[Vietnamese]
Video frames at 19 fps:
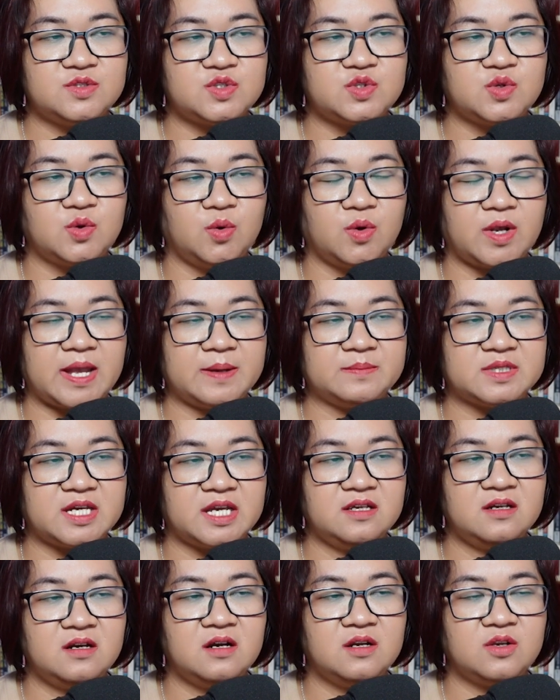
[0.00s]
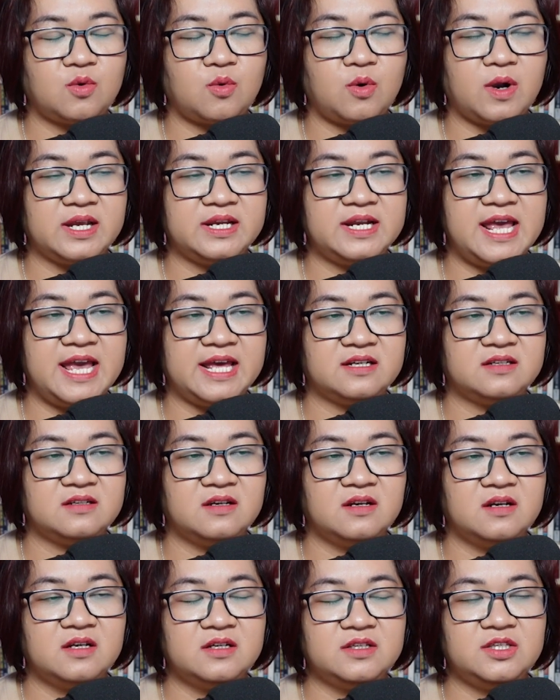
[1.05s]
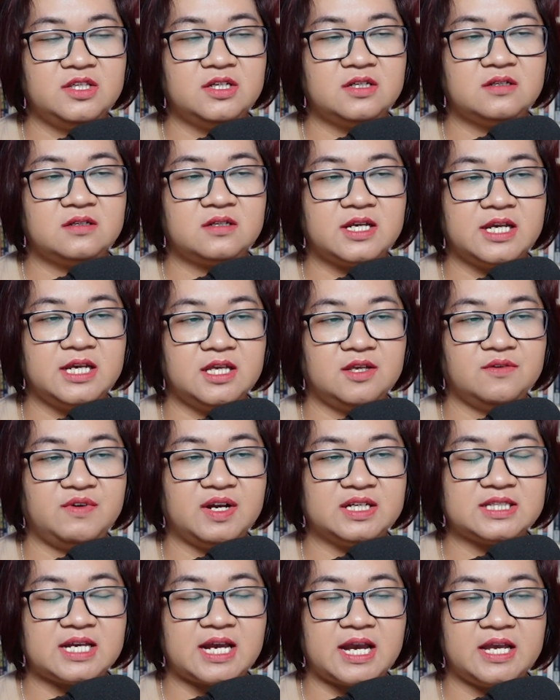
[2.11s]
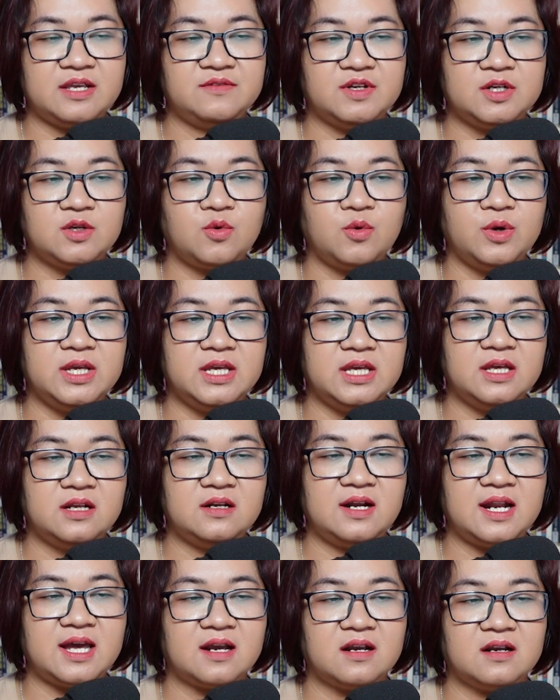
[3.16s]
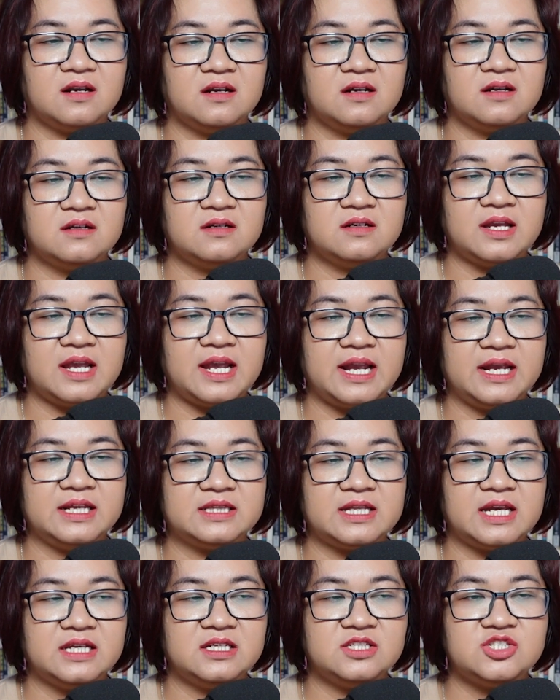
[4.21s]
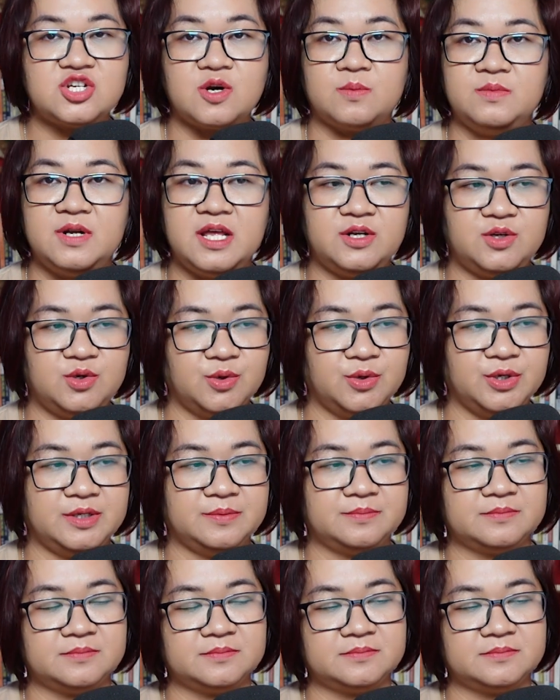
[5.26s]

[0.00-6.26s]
Dù cảm thấy hơi quái đản, nhưng Kỳ và Thái vẫn quỳ yên lặng, hai tay chống lên đùi.